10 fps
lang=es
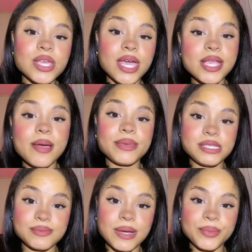que ella
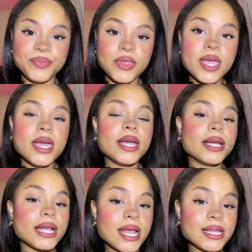misma.
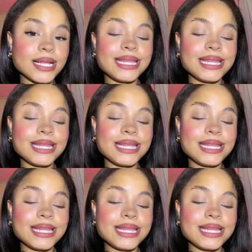Greta